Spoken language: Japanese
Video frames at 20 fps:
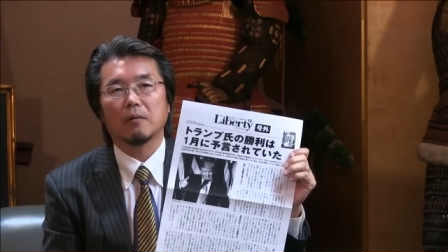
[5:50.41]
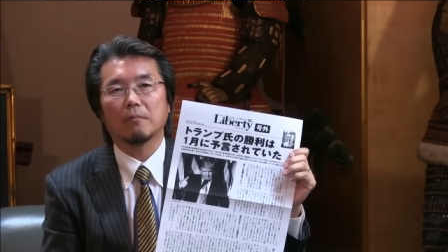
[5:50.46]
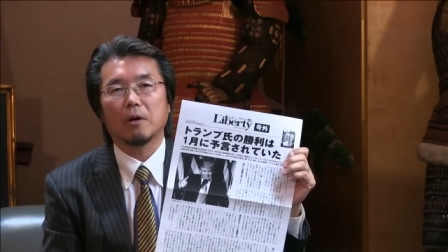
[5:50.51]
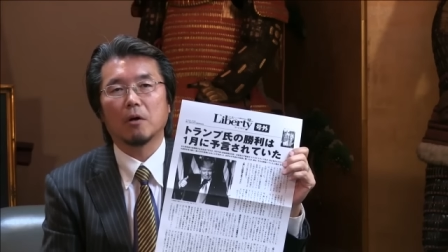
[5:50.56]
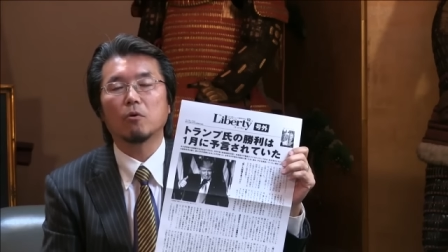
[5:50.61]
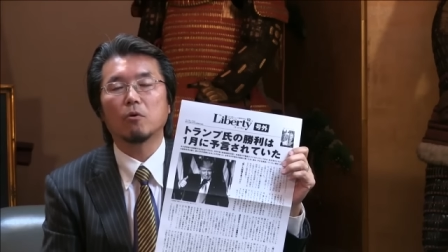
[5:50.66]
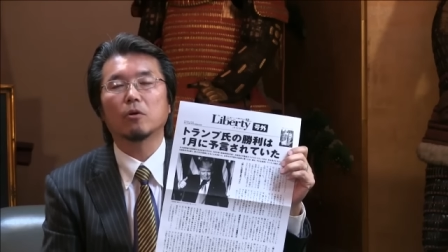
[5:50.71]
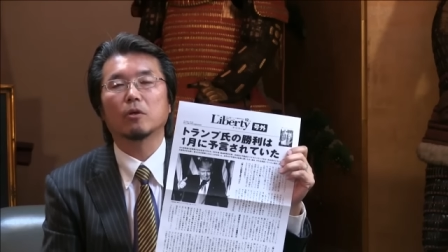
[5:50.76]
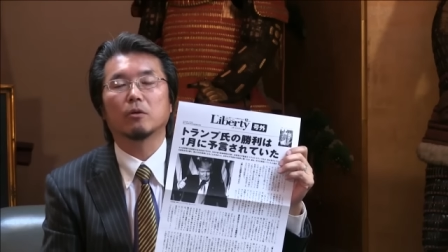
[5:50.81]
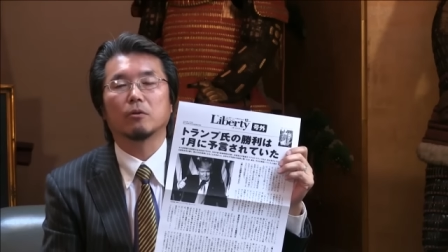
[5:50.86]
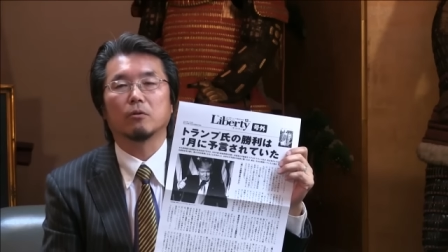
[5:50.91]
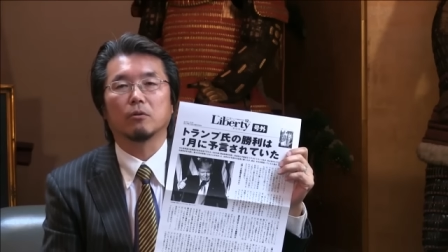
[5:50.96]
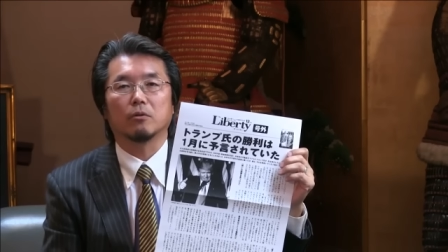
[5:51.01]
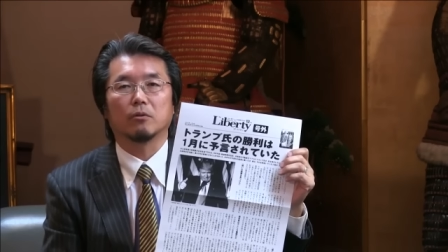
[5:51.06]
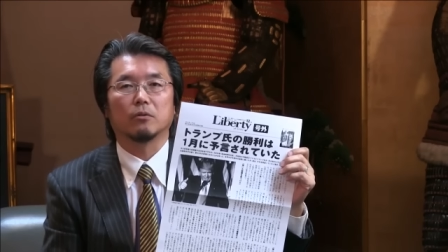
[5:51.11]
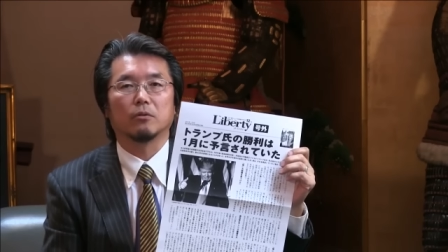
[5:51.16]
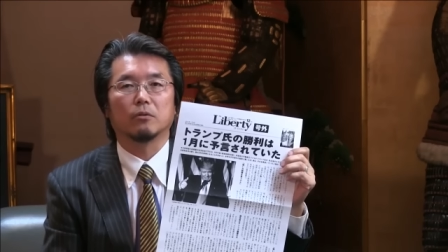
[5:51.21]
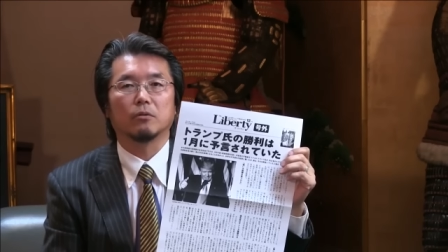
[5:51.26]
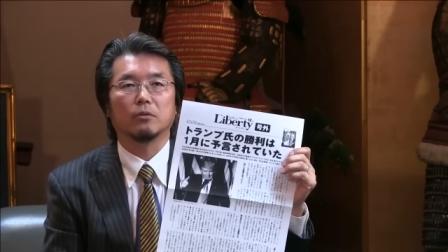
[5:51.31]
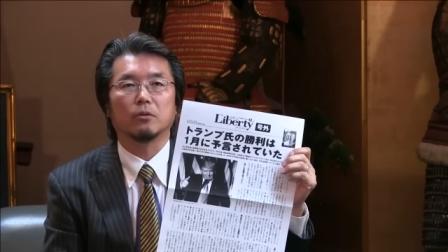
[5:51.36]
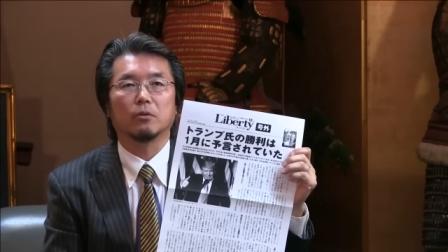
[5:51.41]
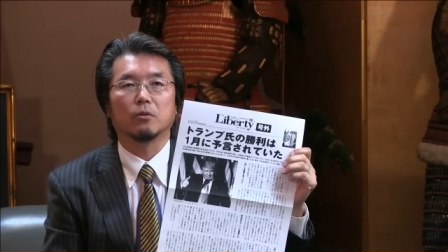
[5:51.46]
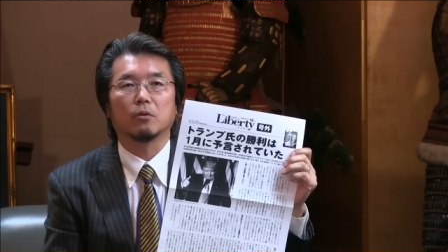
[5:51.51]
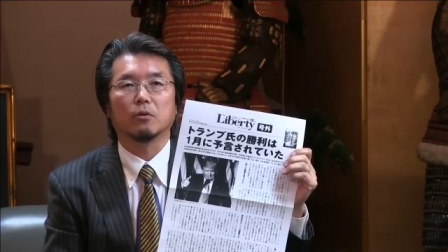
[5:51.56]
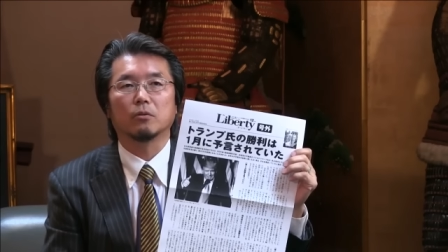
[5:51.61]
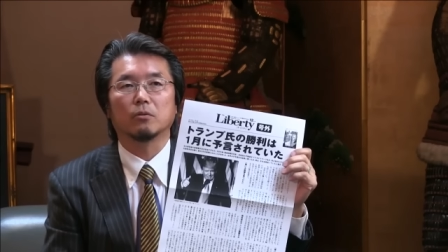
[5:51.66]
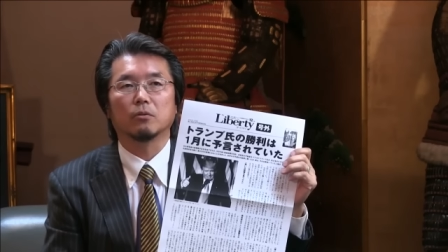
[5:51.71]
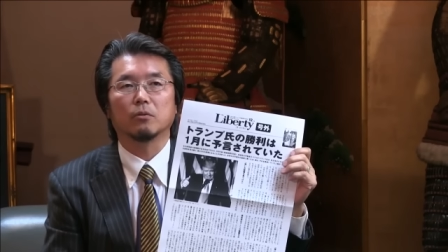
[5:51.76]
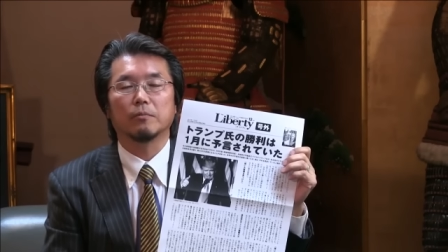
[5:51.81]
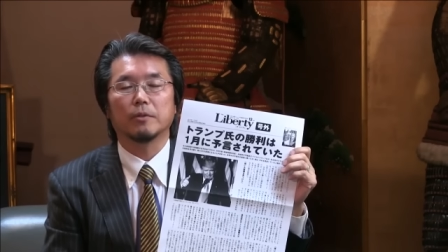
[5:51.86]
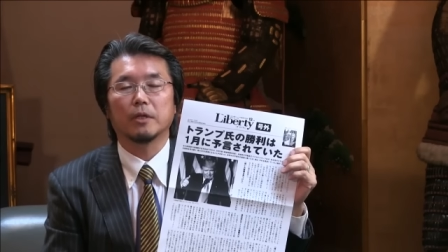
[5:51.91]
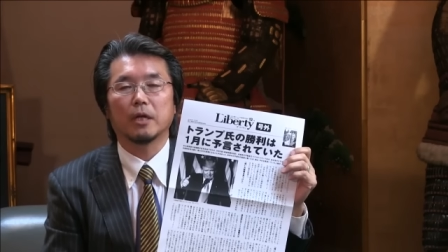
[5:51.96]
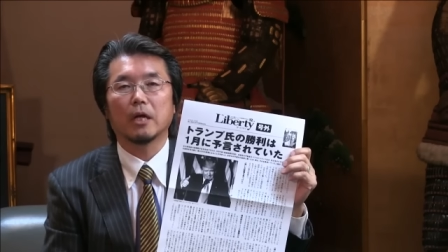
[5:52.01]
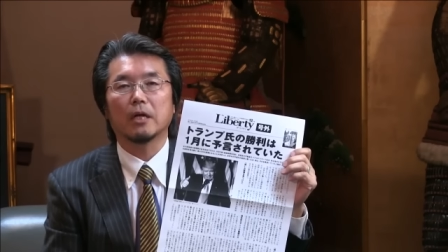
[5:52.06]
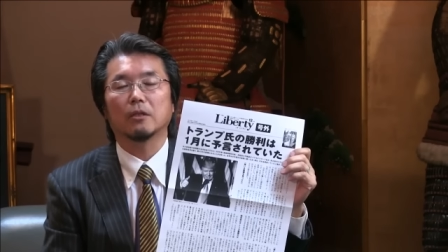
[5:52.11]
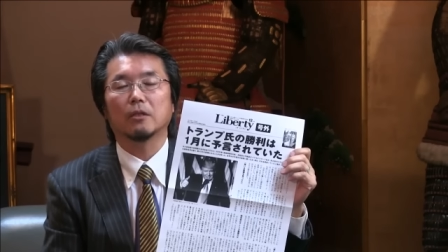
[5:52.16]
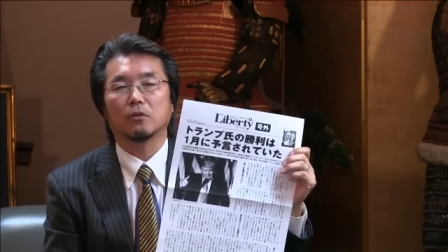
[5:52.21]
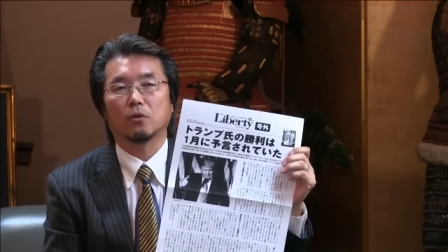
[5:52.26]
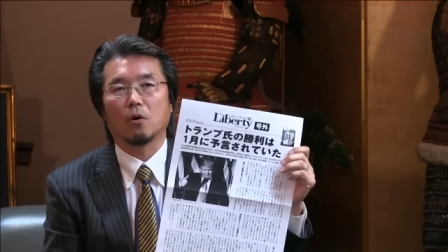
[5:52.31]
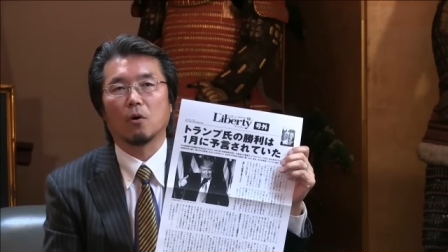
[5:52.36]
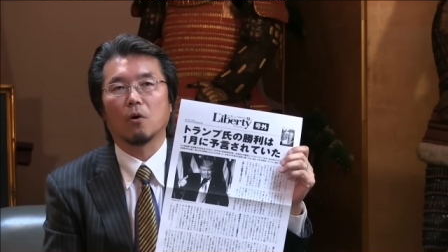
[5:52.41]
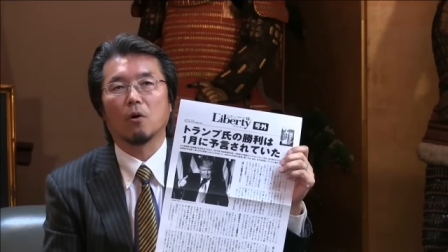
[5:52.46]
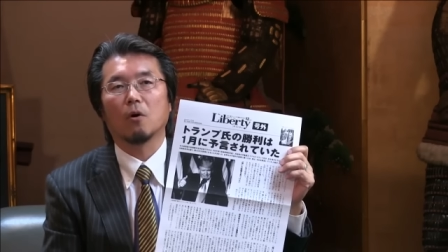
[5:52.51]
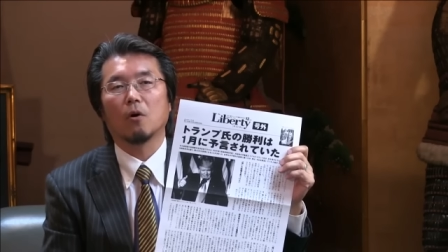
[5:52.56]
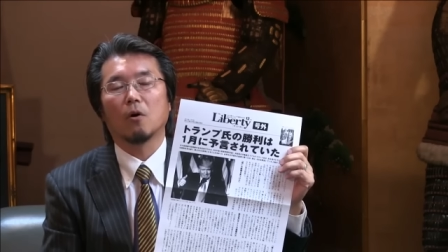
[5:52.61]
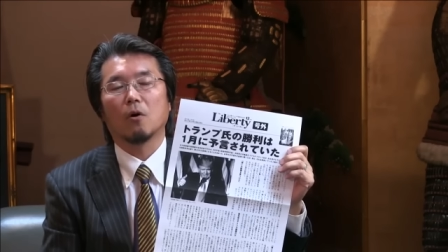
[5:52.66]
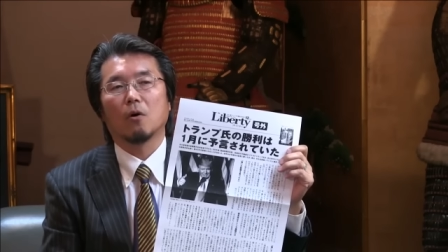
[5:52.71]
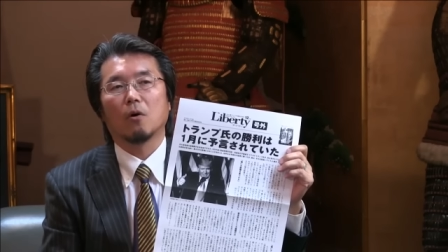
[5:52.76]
まあ、大きく日本の未来と